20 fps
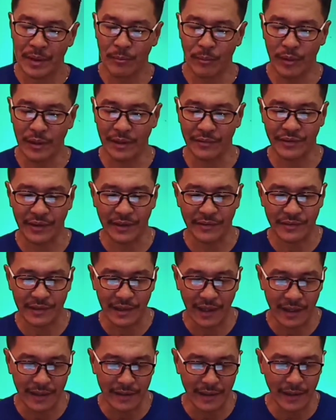Mula sa
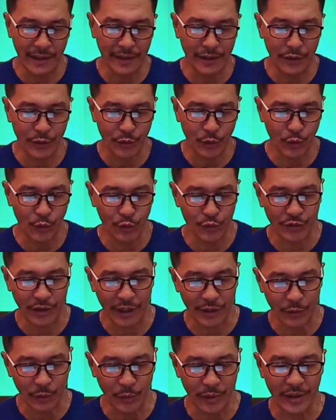kasalanan tungo sa
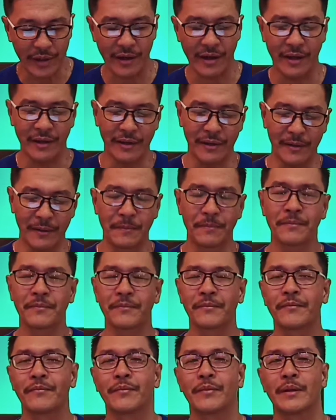katuwiran,
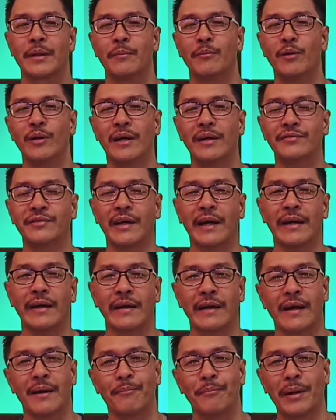mula sa
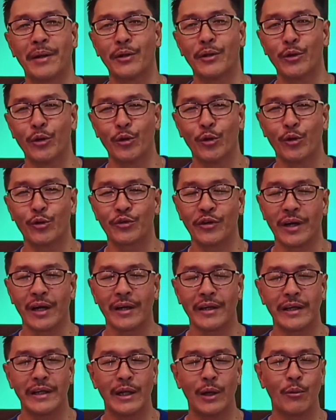kahirapan tungo sa
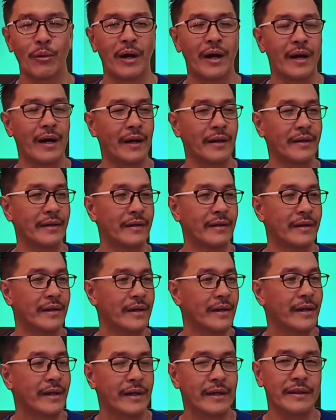kaginawaan.
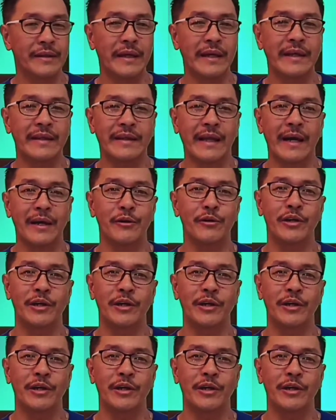Hindi tayo